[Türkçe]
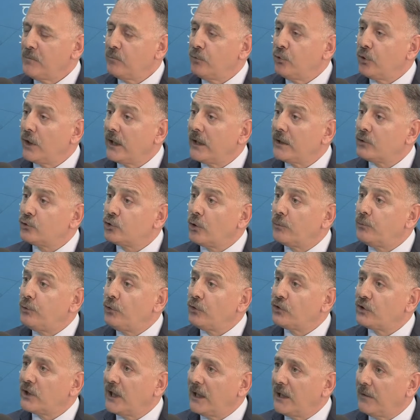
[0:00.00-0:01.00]
Buraya da çok
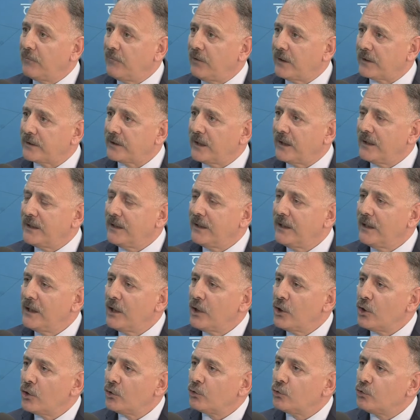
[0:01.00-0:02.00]
büyük talep var. Yani
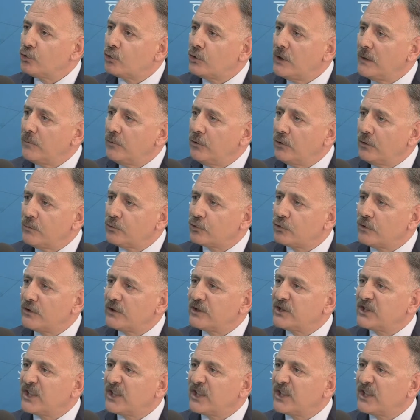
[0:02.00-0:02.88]
düşünebiliyor musun?